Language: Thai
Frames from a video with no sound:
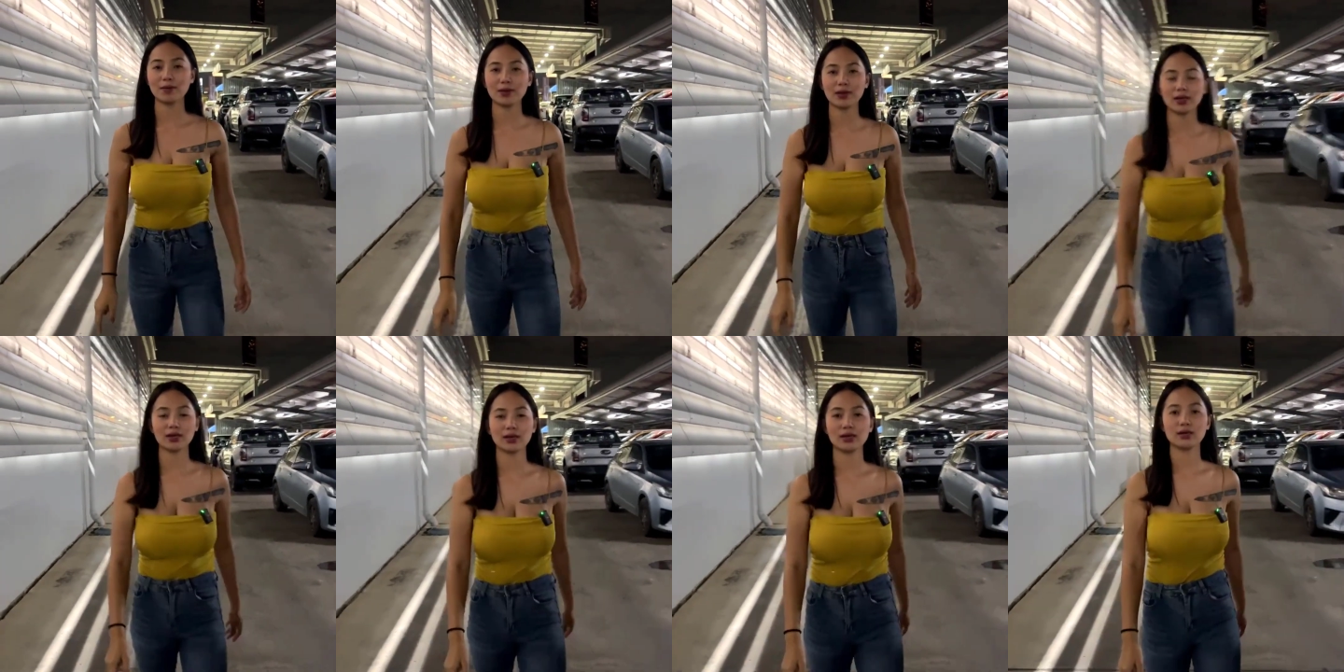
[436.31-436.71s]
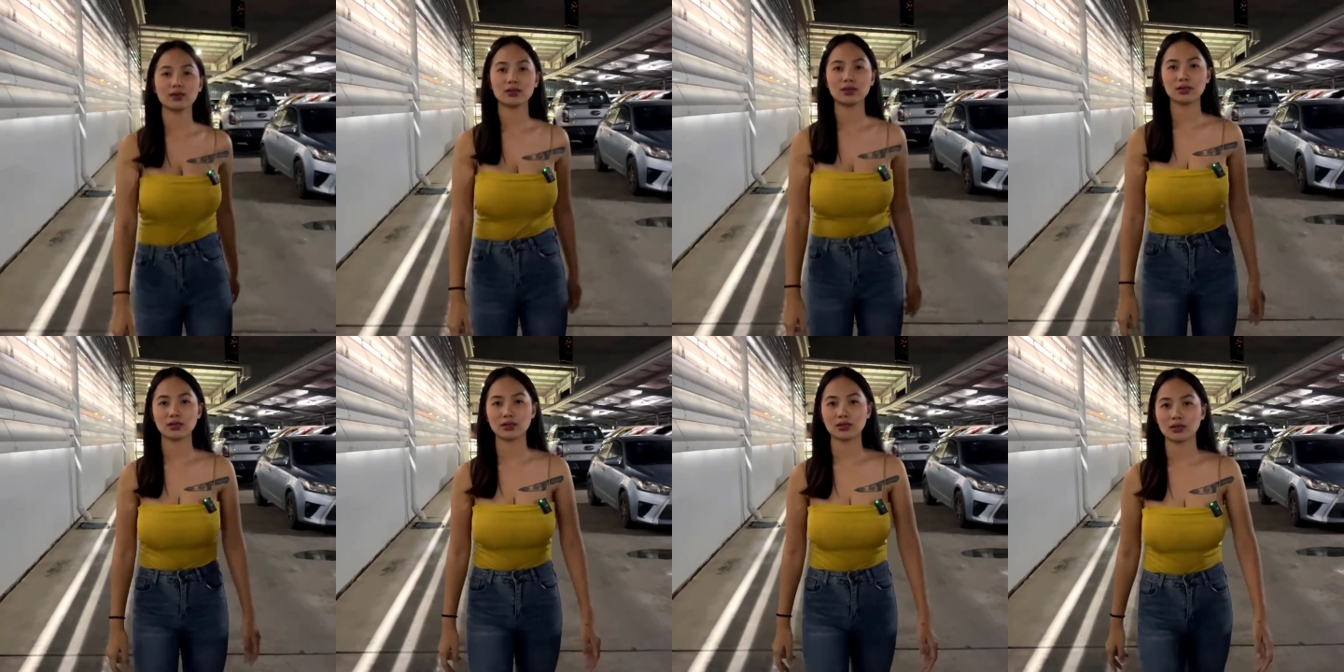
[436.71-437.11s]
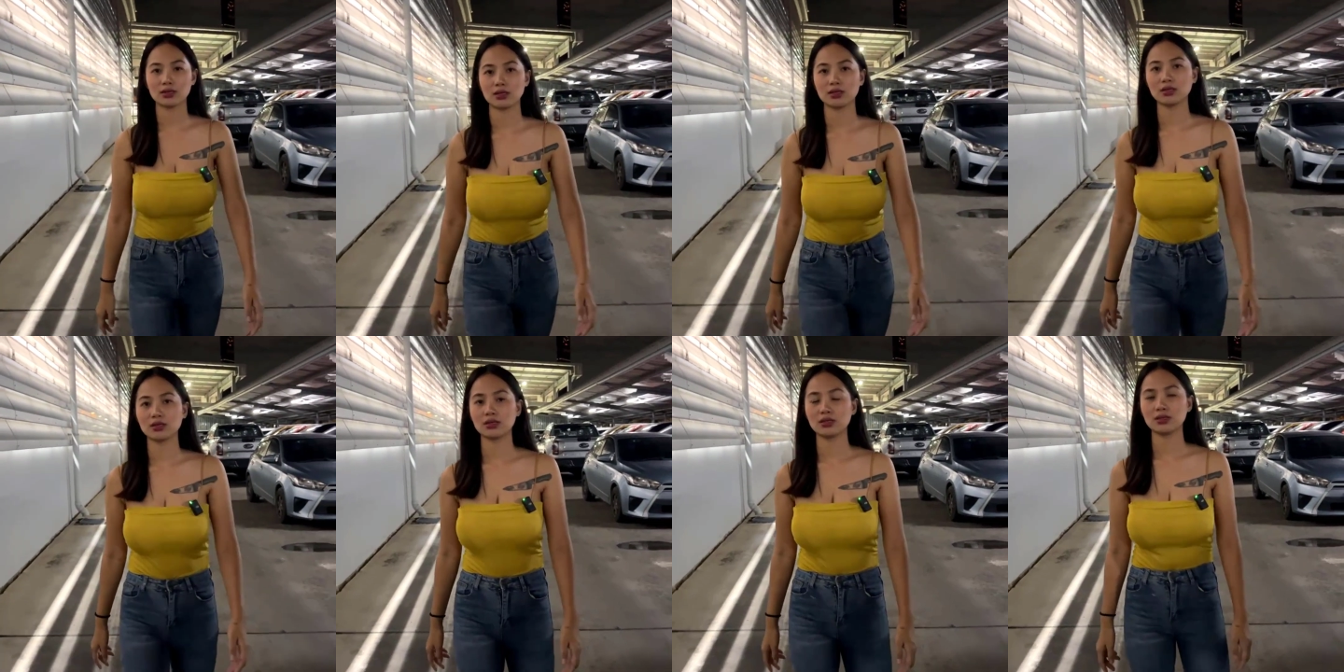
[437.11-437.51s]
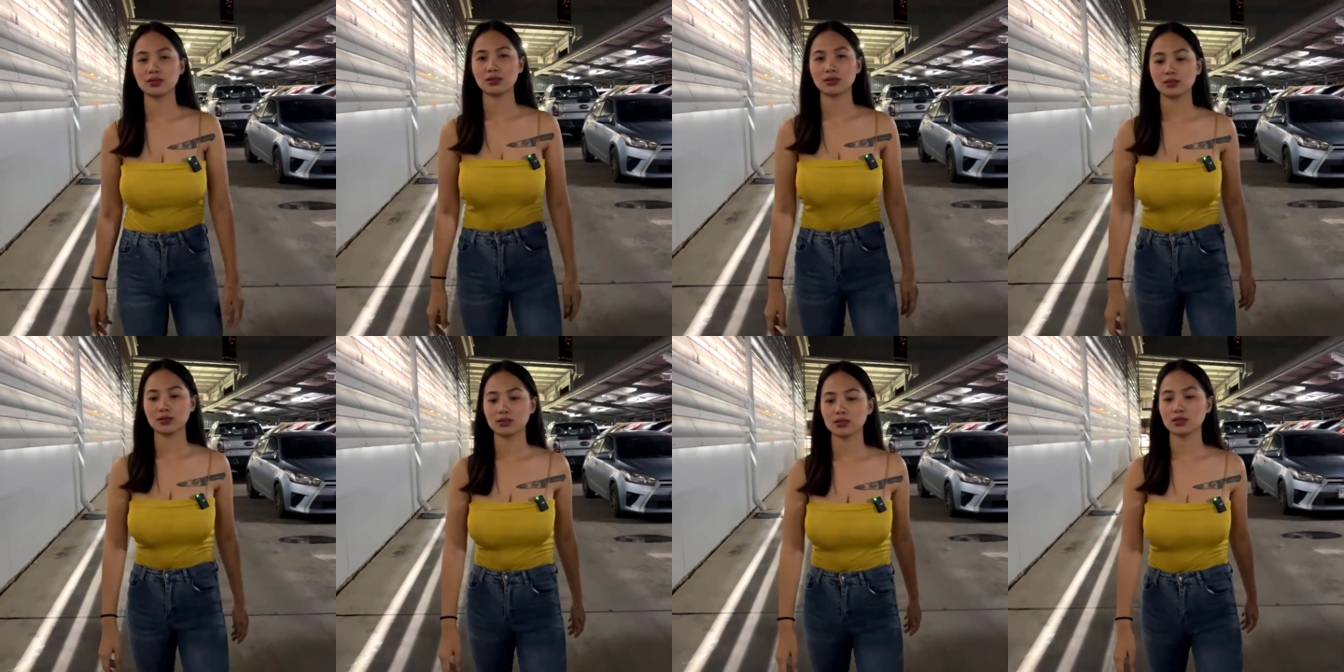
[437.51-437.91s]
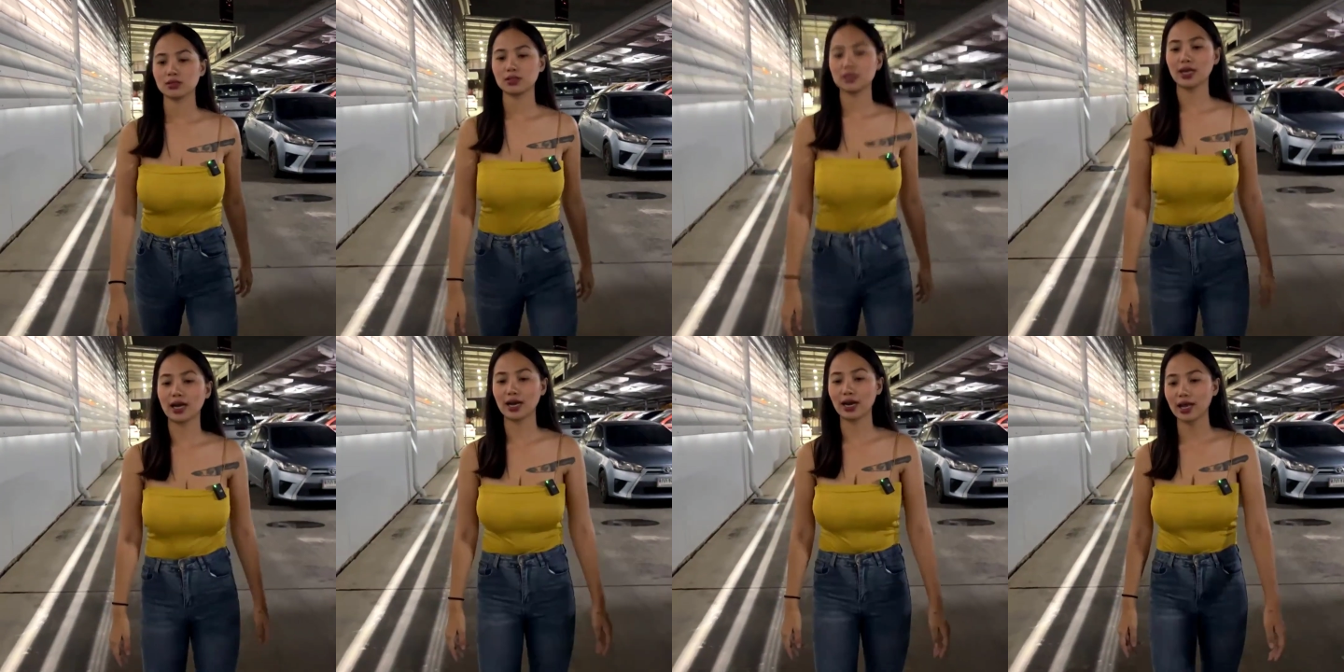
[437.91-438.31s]

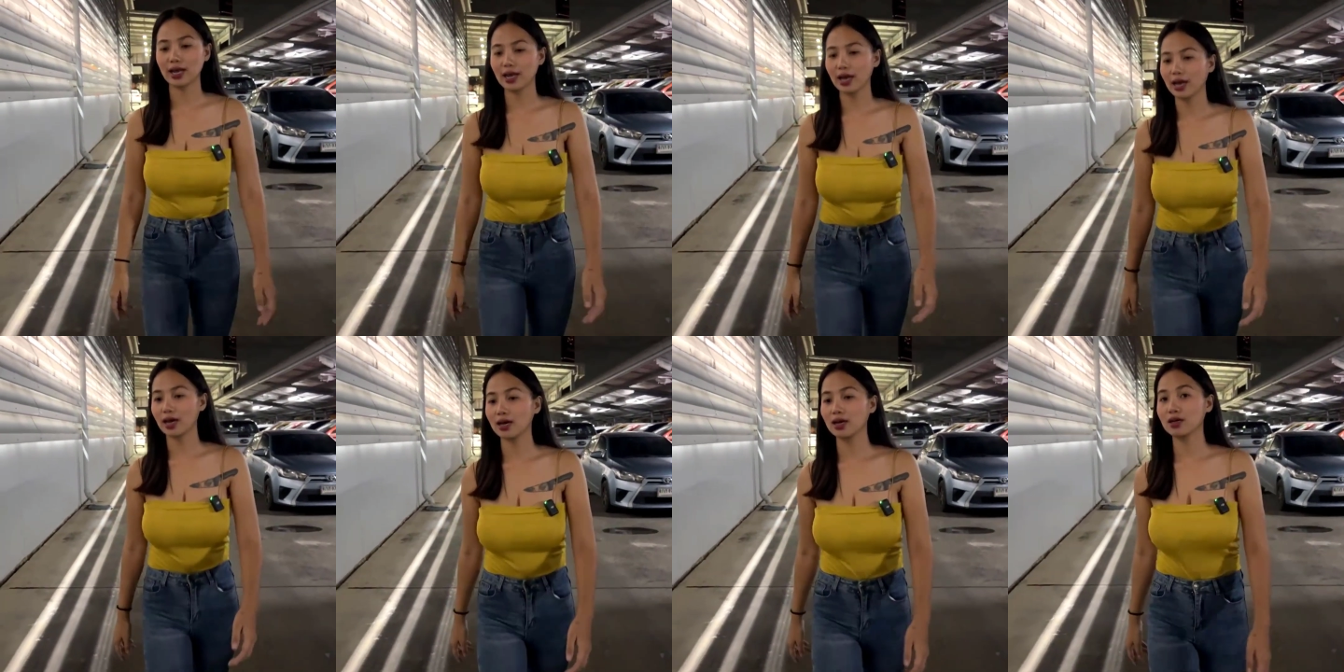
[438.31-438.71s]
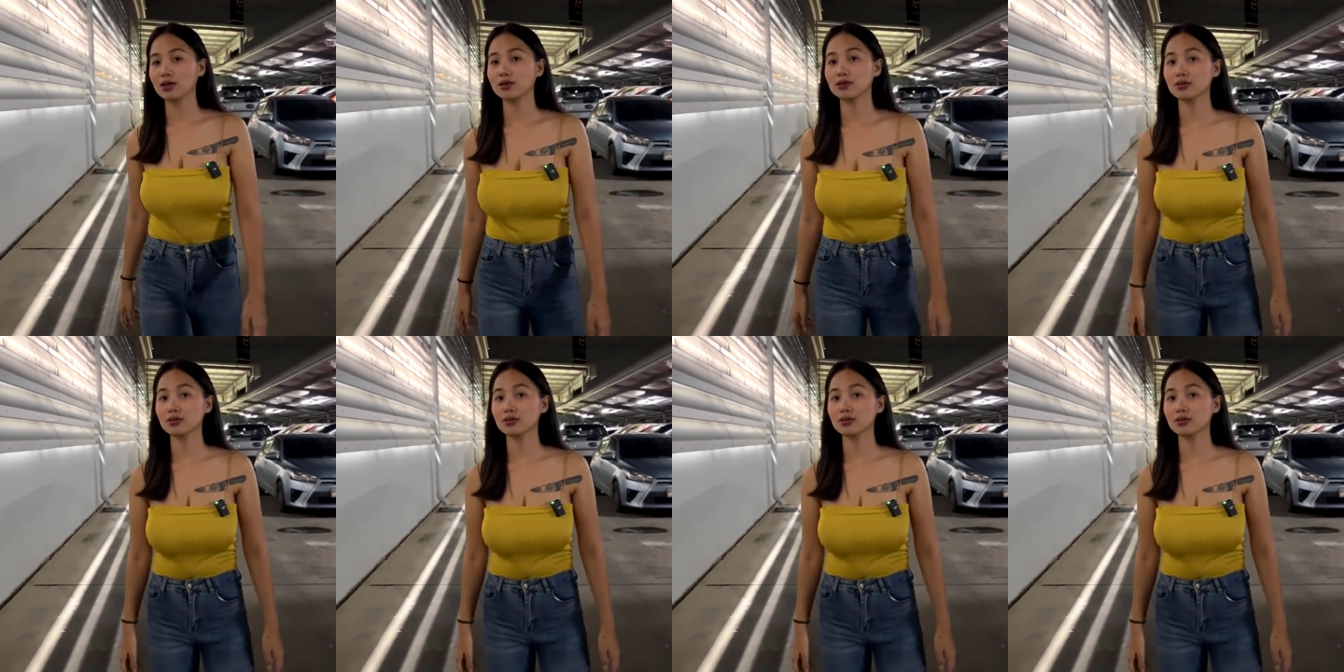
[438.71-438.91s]
พี่ๆเสียงอะไรอ่ะ